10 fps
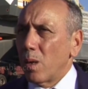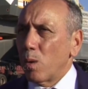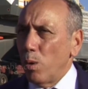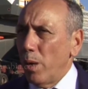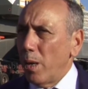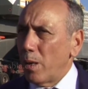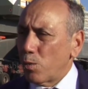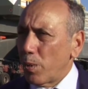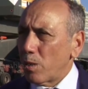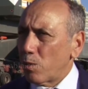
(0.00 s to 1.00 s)
قلنا
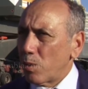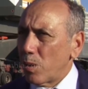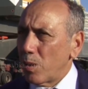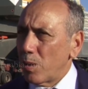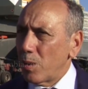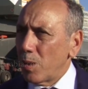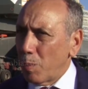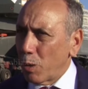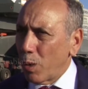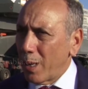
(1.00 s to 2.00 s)
صفاقس آه،
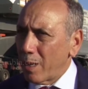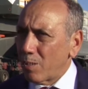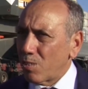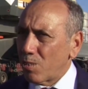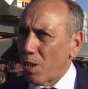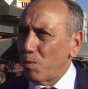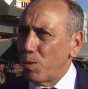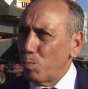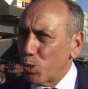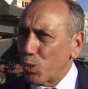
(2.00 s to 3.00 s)
نبعد على رد الساعة في
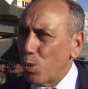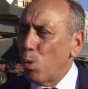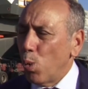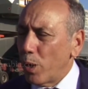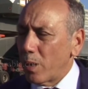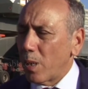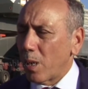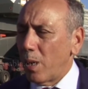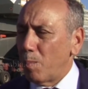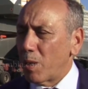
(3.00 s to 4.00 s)
مج هو نطاق
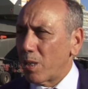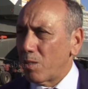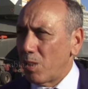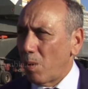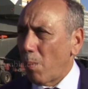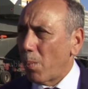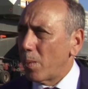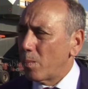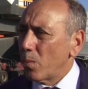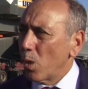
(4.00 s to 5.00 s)
المركزي
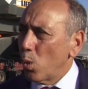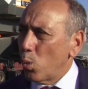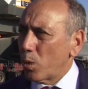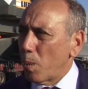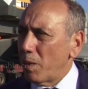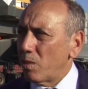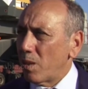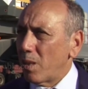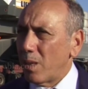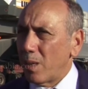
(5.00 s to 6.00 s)
وطبعا
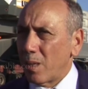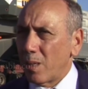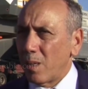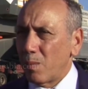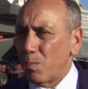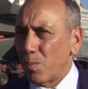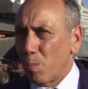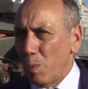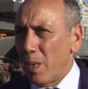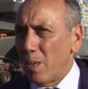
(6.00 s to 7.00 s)
زاد
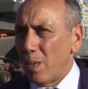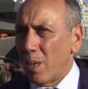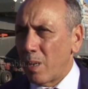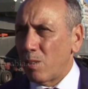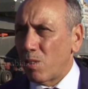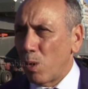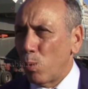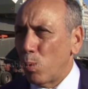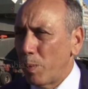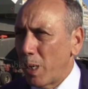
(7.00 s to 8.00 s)
ميناء رادس
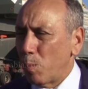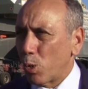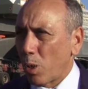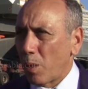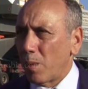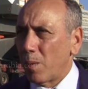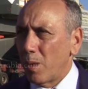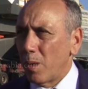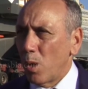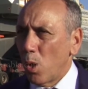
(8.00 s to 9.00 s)
وميناء مكتظ
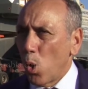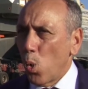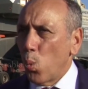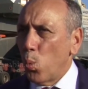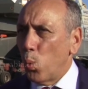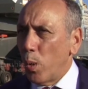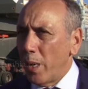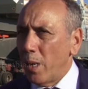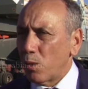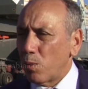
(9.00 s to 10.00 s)

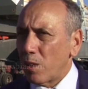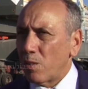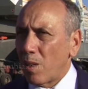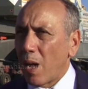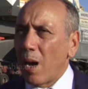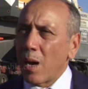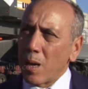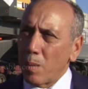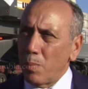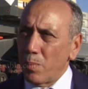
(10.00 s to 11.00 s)
ولهنا صفاقس زاد أقرب